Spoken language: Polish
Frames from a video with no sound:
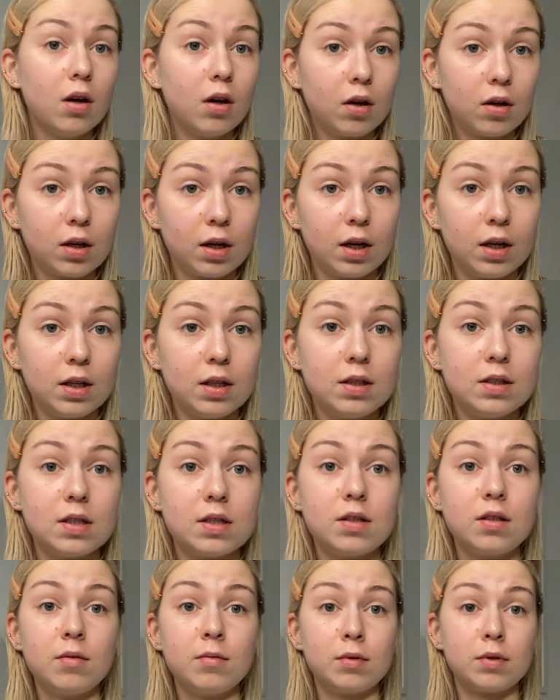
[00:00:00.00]
Ok, i
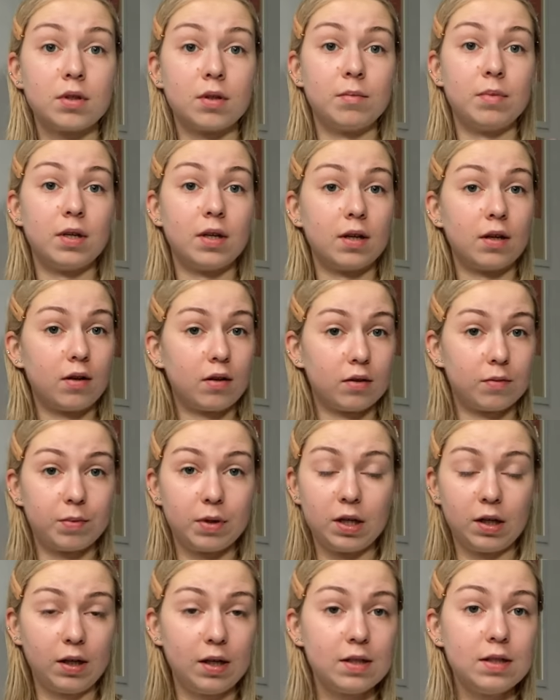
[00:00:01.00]
zaczniemy sobie od
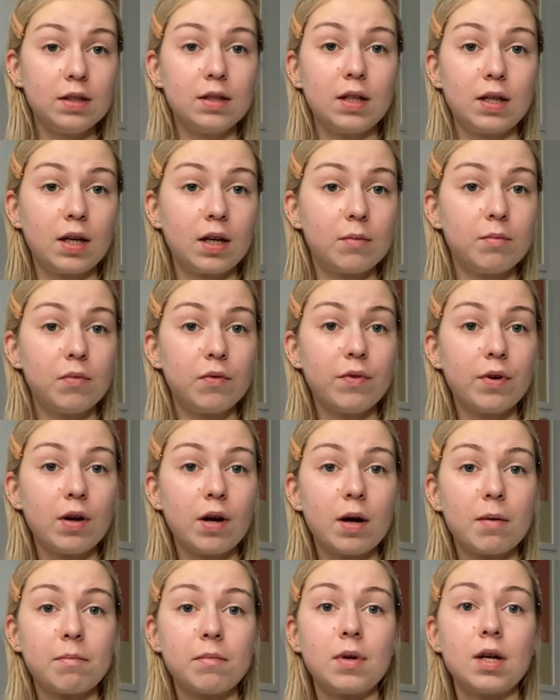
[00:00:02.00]
pielęgnacji, tak jak
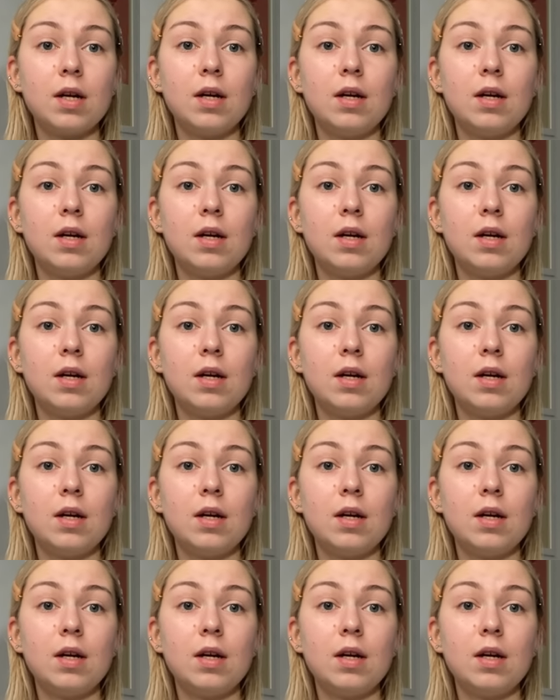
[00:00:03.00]
mówiłam.